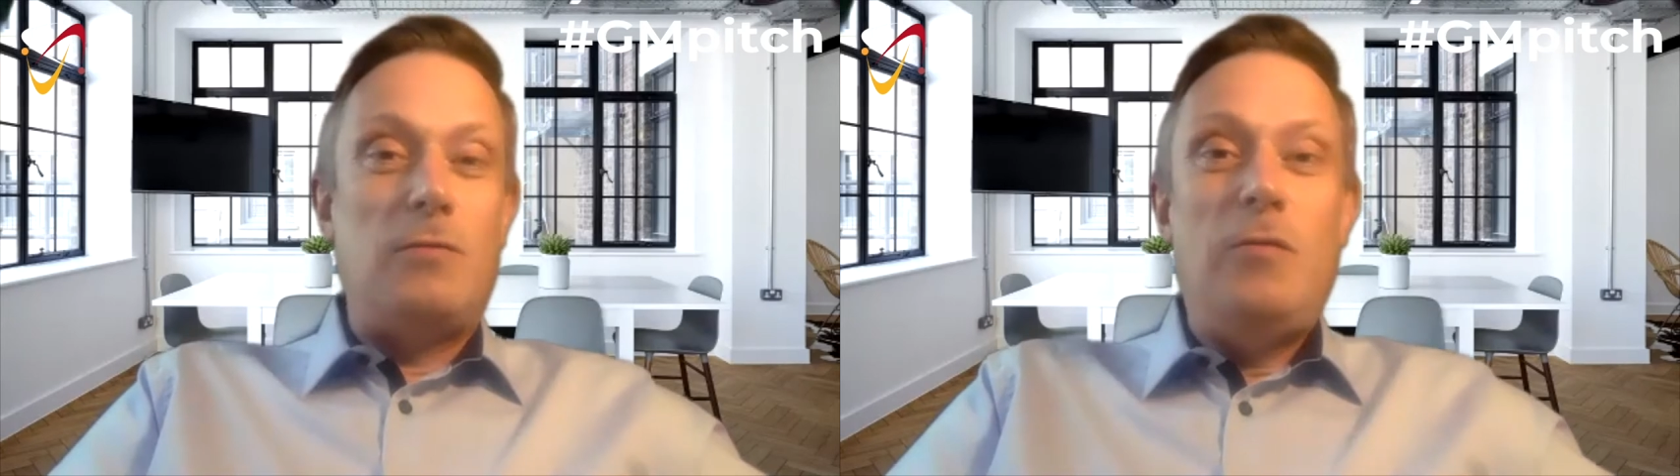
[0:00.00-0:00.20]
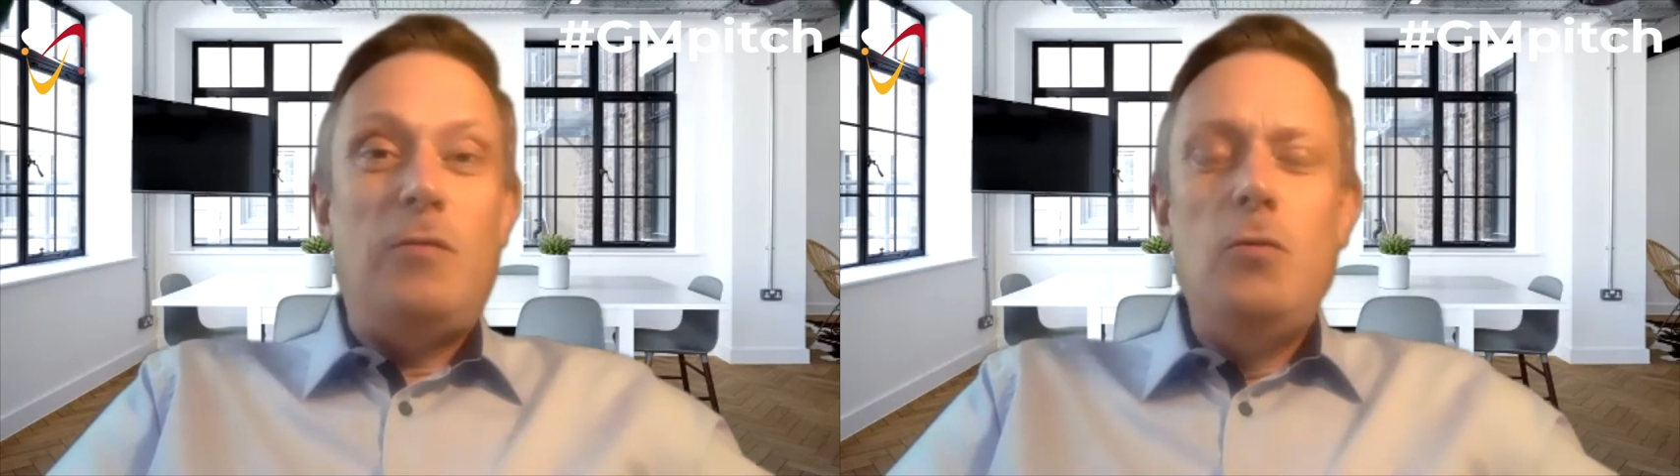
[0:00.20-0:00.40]

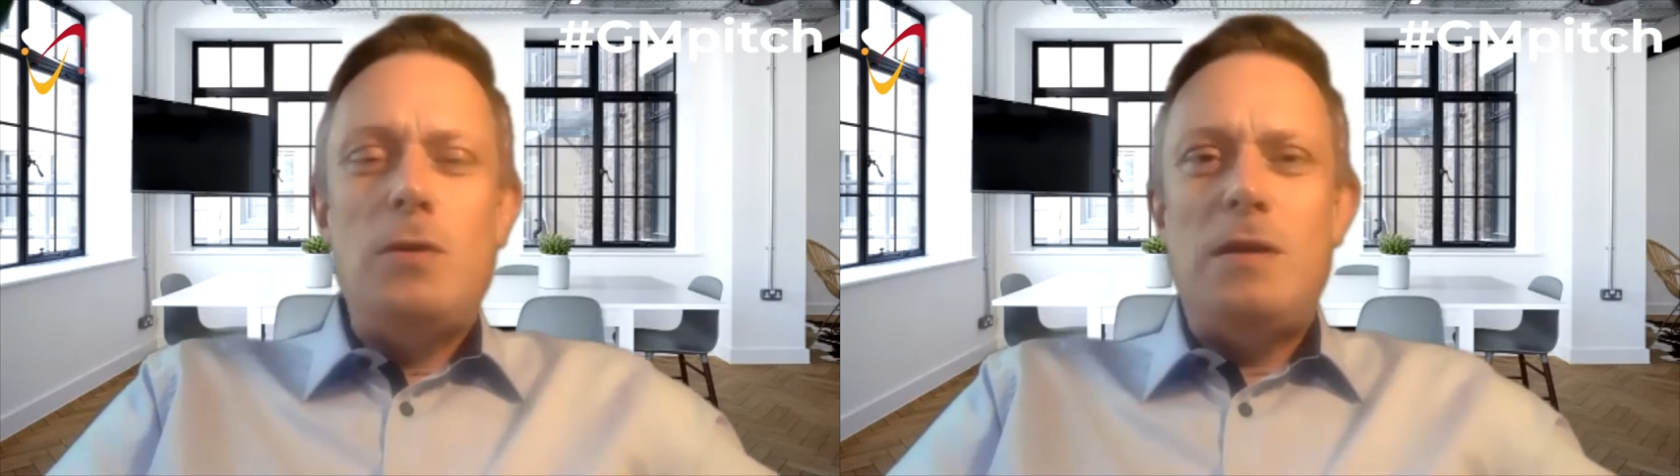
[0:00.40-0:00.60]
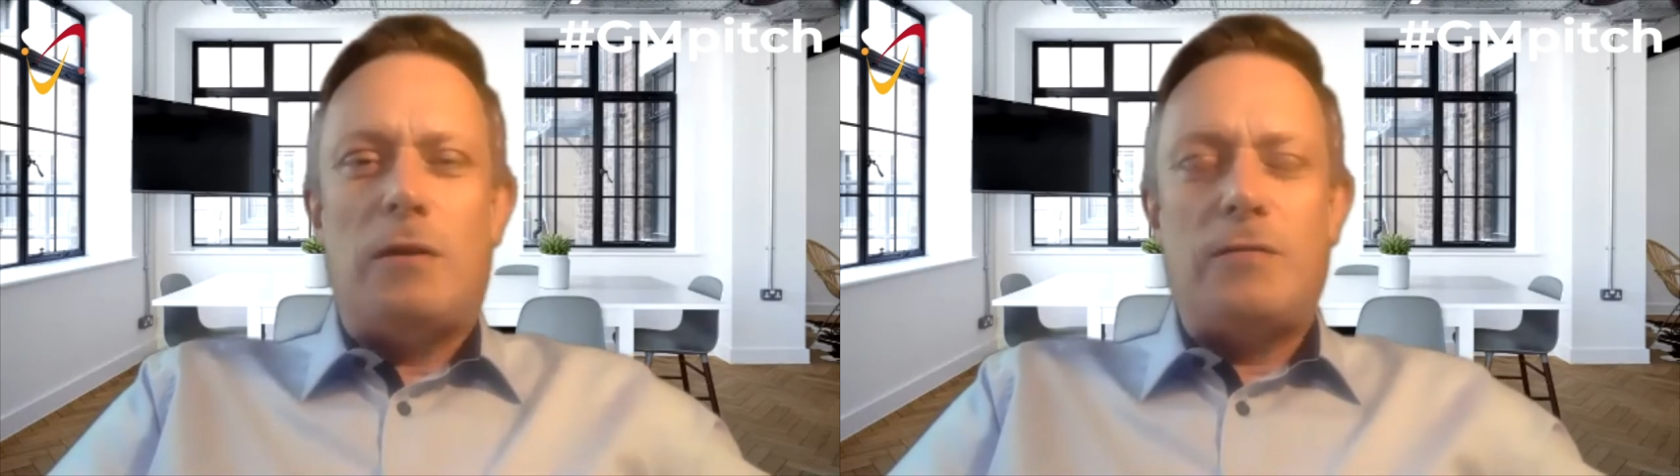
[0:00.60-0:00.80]
wie führe ich
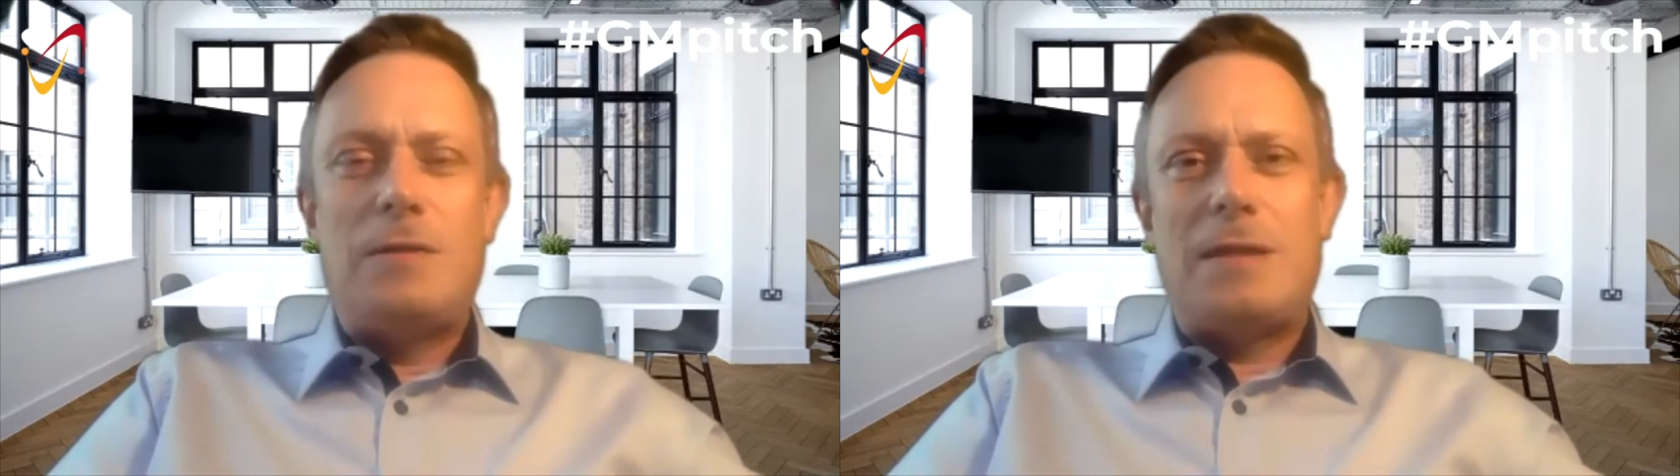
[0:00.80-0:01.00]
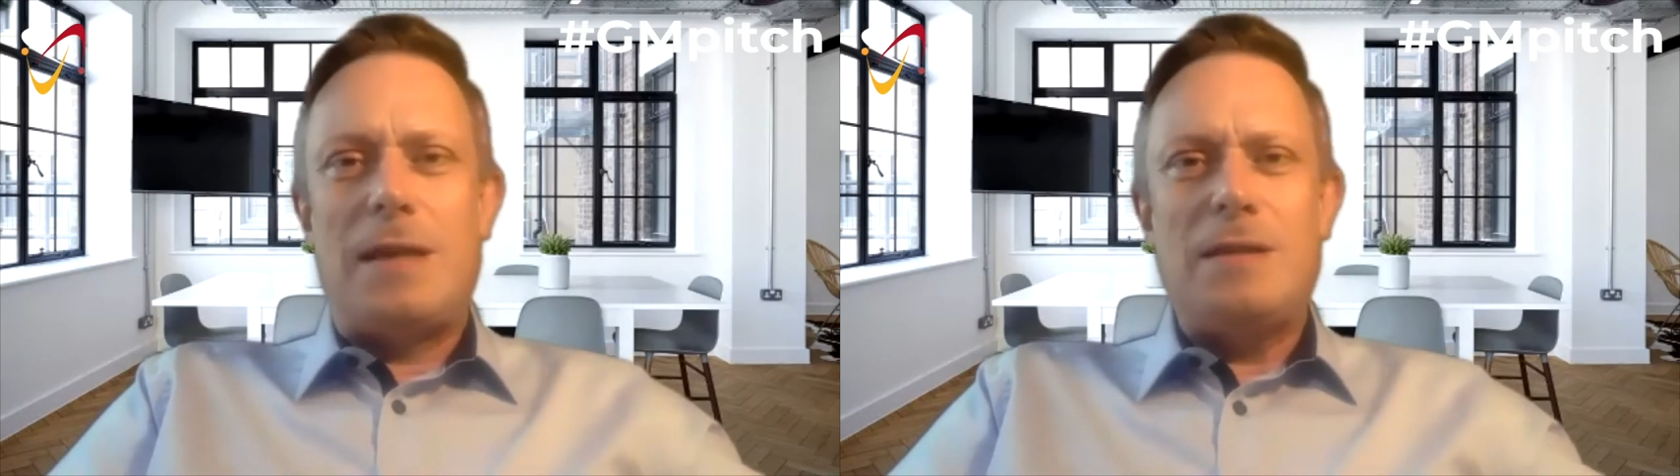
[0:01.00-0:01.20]
die auf
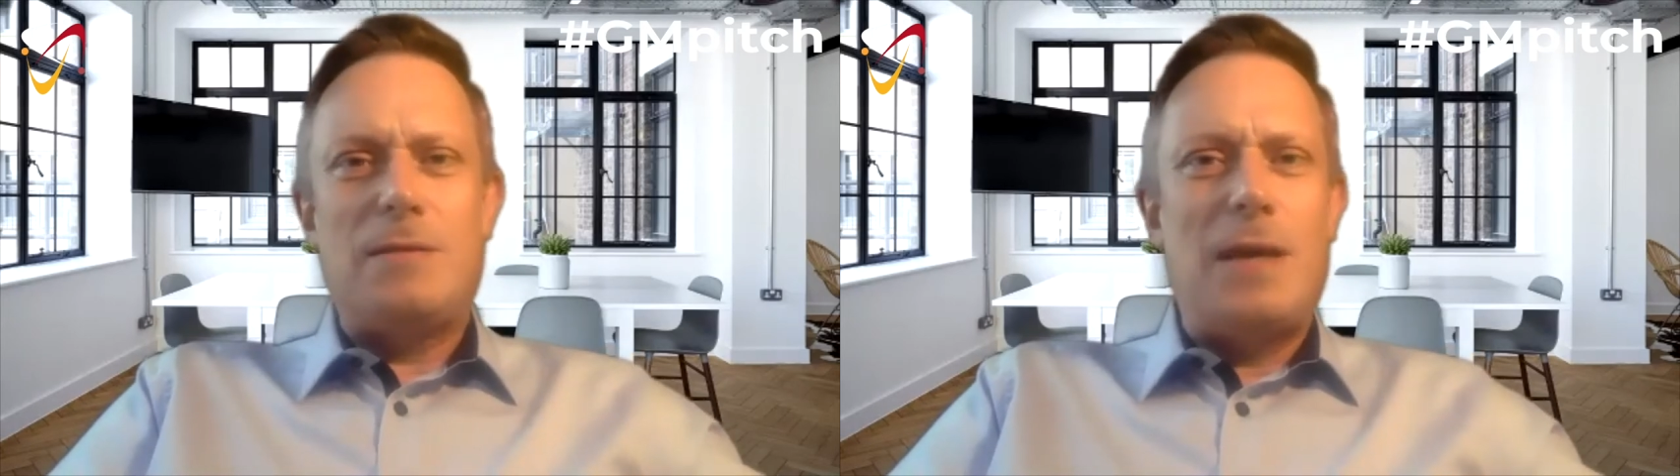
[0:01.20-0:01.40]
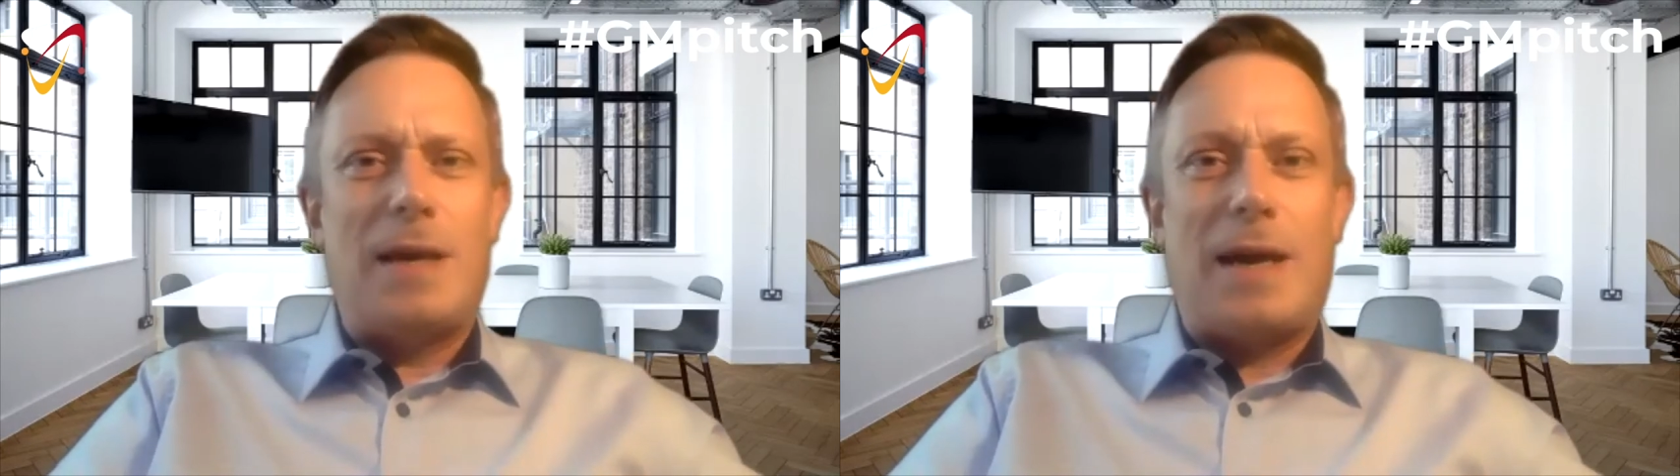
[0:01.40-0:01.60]
Distanz?
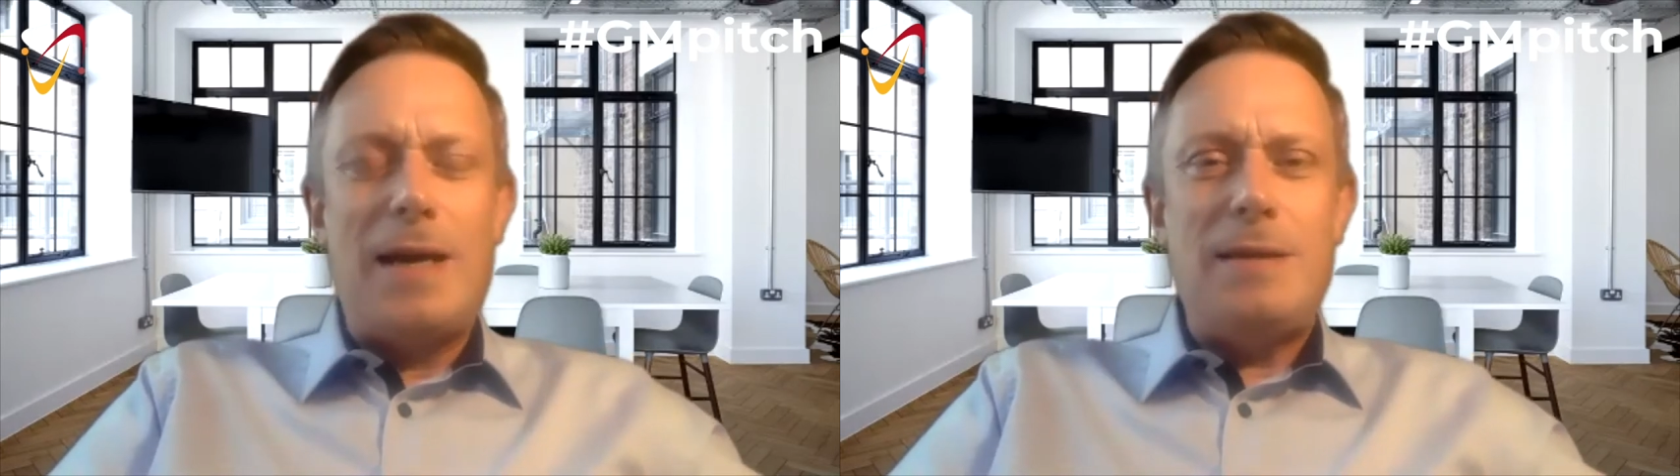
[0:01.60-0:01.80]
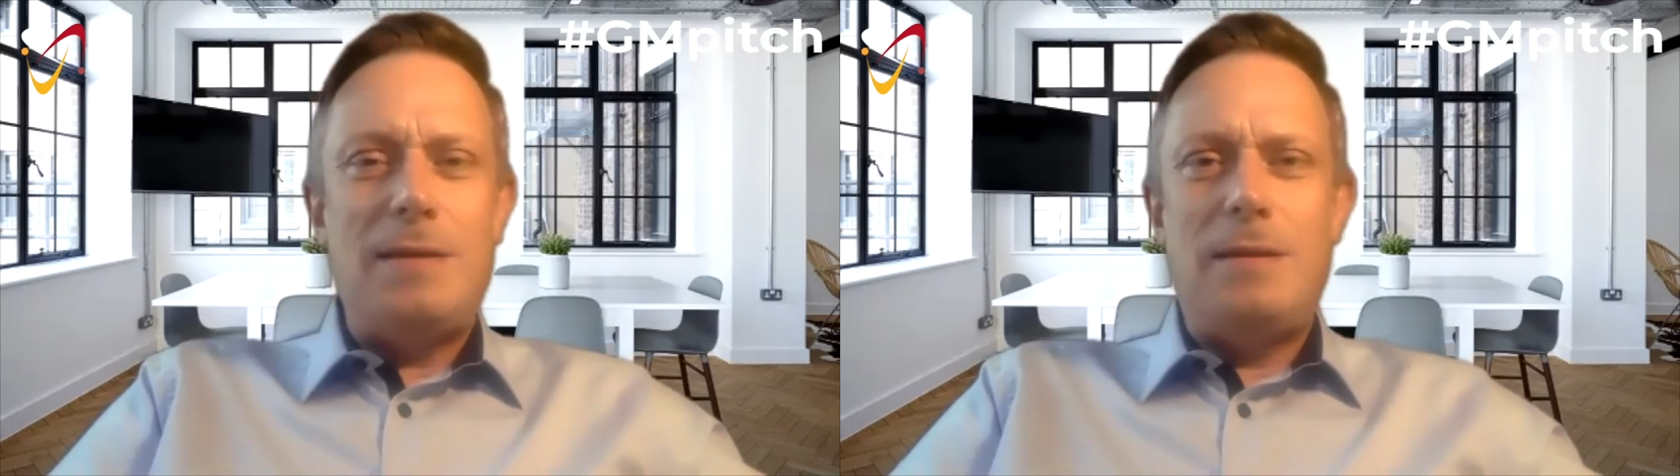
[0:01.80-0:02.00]
Wie
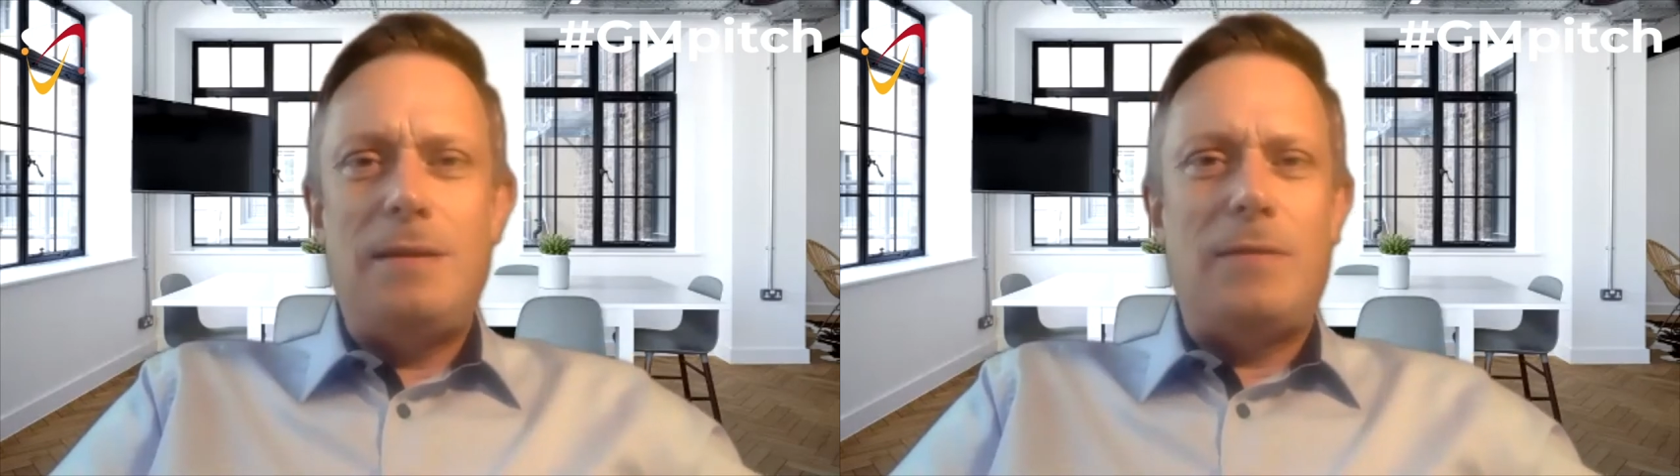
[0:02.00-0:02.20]
erreiche ich die?